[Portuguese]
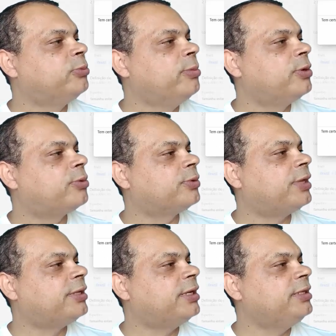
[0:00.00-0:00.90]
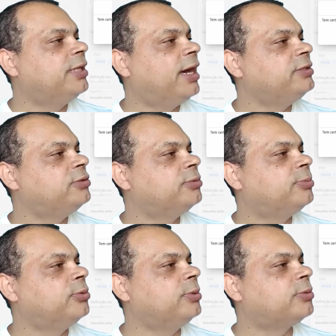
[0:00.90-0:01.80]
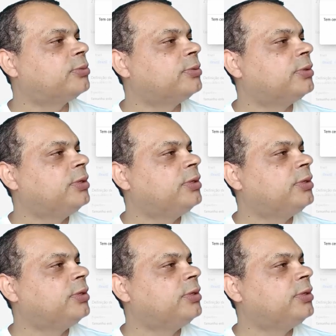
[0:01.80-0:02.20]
público, tá? Na idade do público.